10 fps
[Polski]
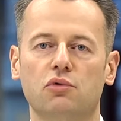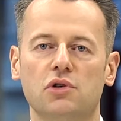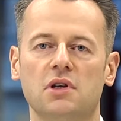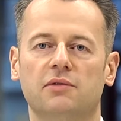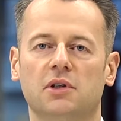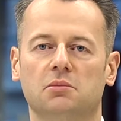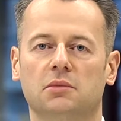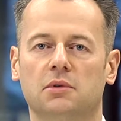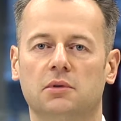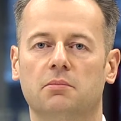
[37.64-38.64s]
burzliwym,
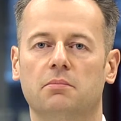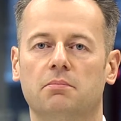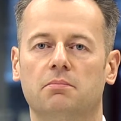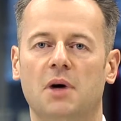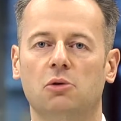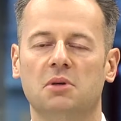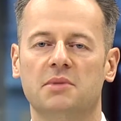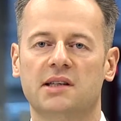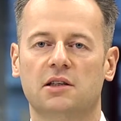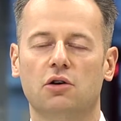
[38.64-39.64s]
pełnym
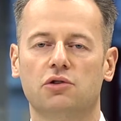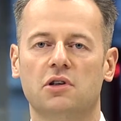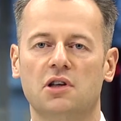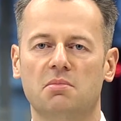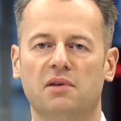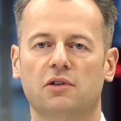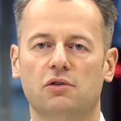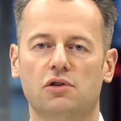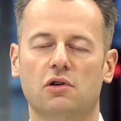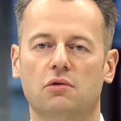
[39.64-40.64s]
zaskoczeń i
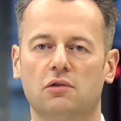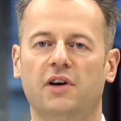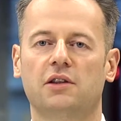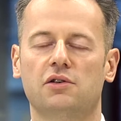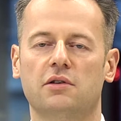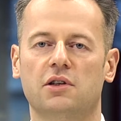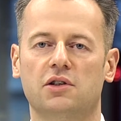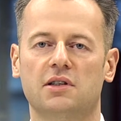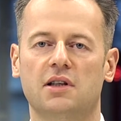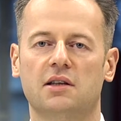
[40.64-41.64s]
niepewności roku
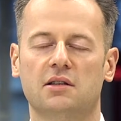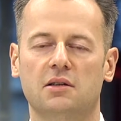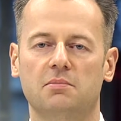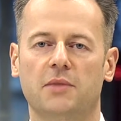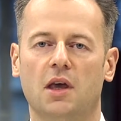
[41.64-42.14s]
2016,